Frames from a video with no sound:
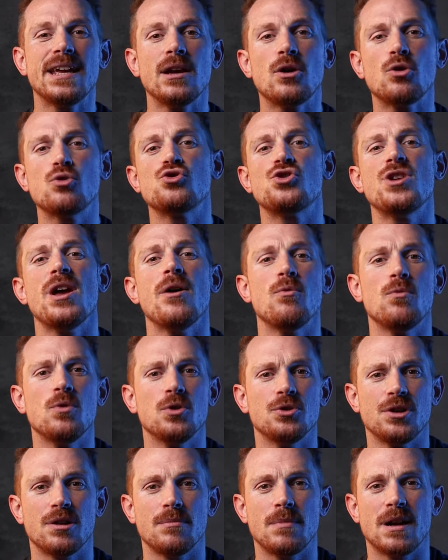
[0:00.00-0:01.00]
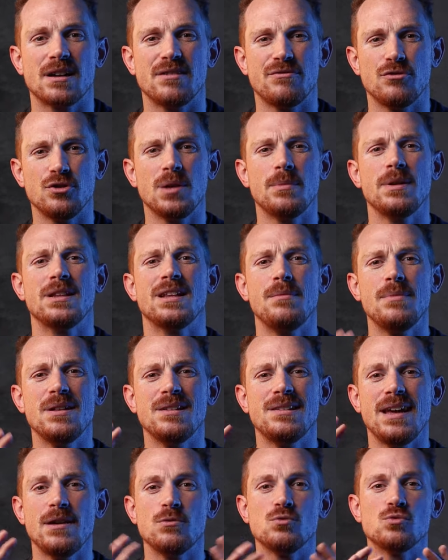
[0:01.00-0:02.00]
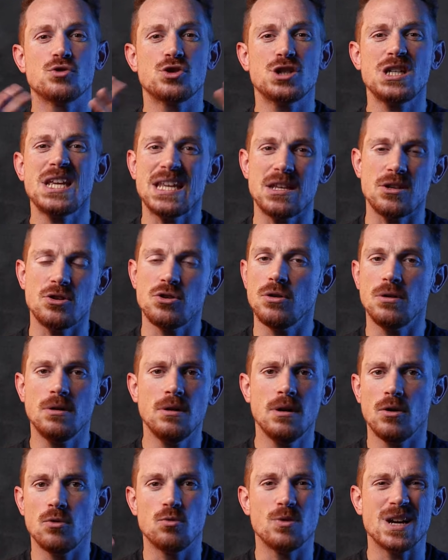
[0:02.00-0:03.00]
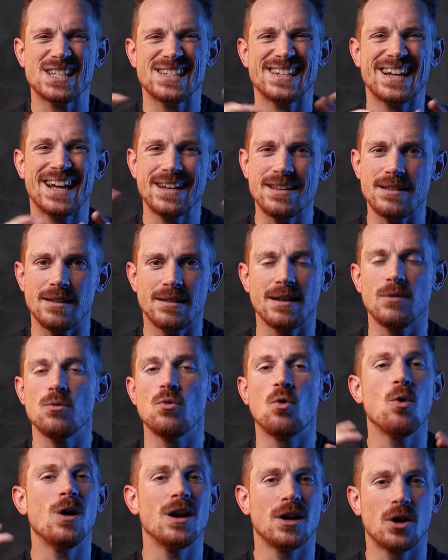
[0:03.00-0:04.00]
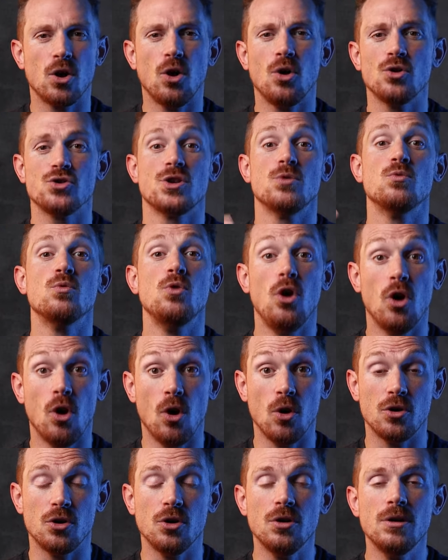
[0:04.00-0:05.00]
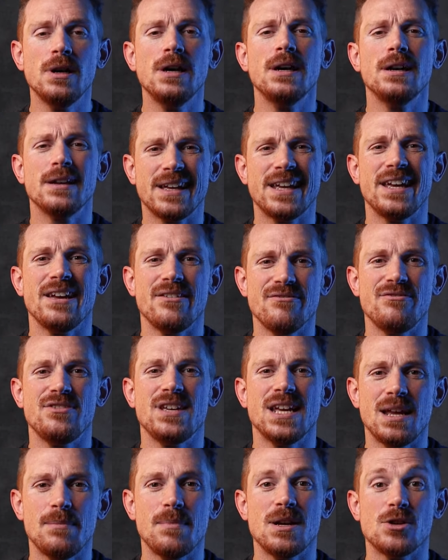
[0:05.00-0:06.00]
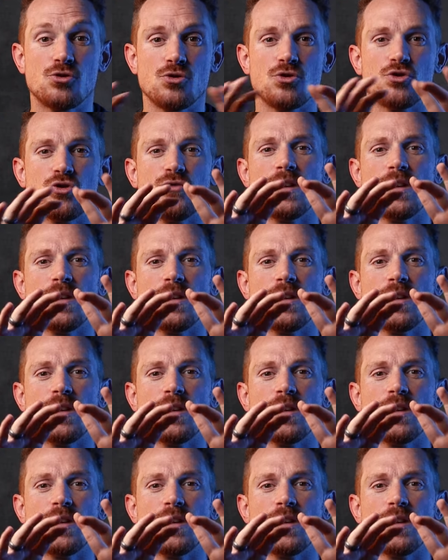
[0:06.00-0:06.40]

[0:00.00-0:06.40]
Che cos'è un watermark? Fondamentalmente è un segno, una scritta, un qualcosa, un logo che viene messo in